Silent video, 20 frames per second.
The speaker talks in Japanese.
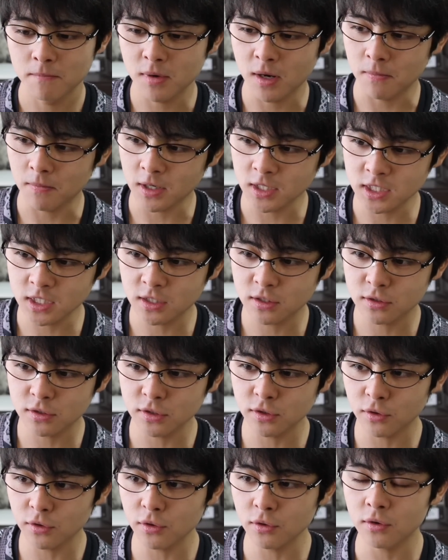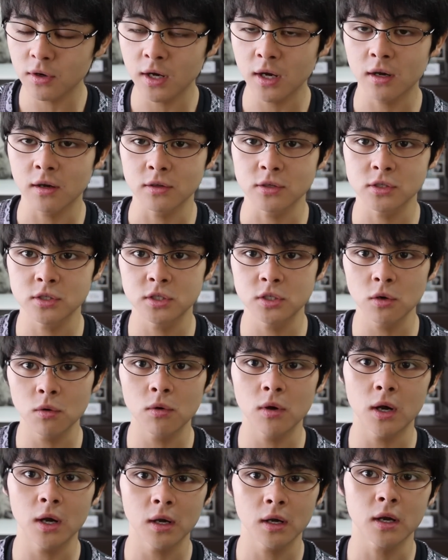まあ、マジックヨーヨーが
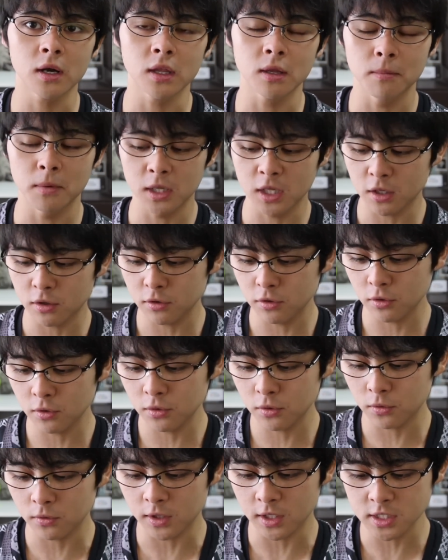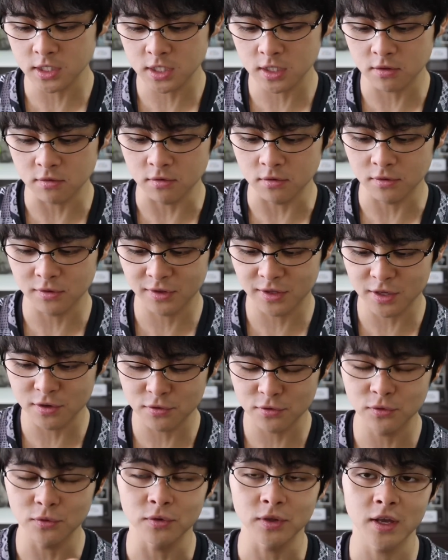超安価なメタルヨーヨーを出してるってい
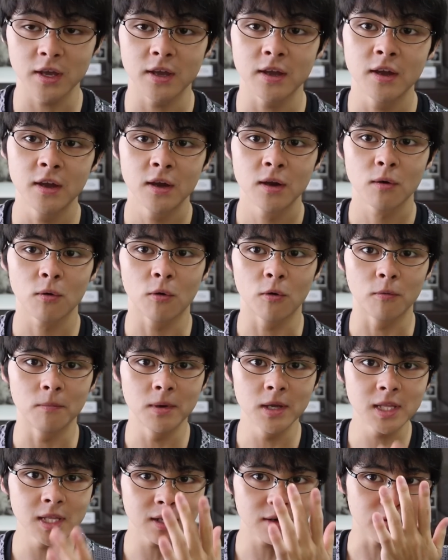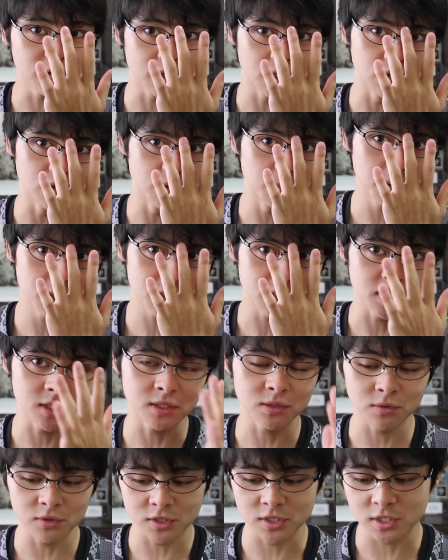うのでこうメタルっていうイメージが
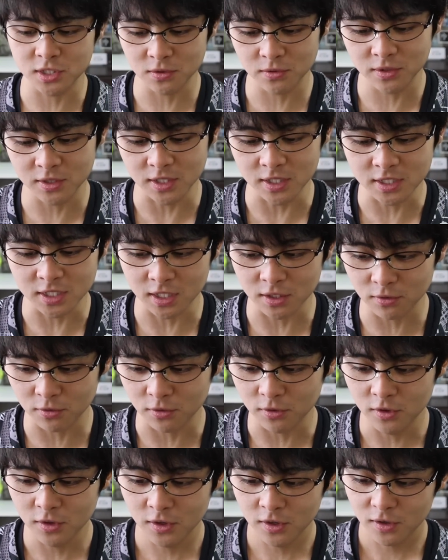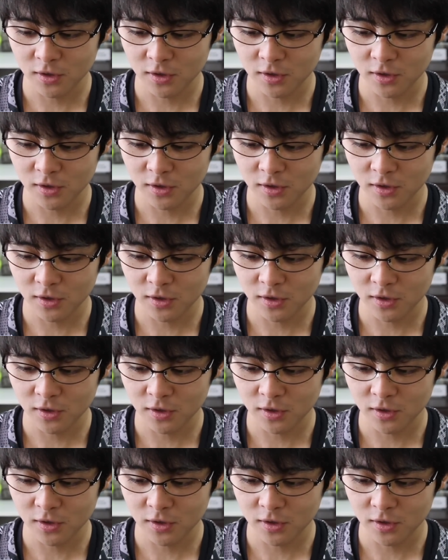すごい強いんですけど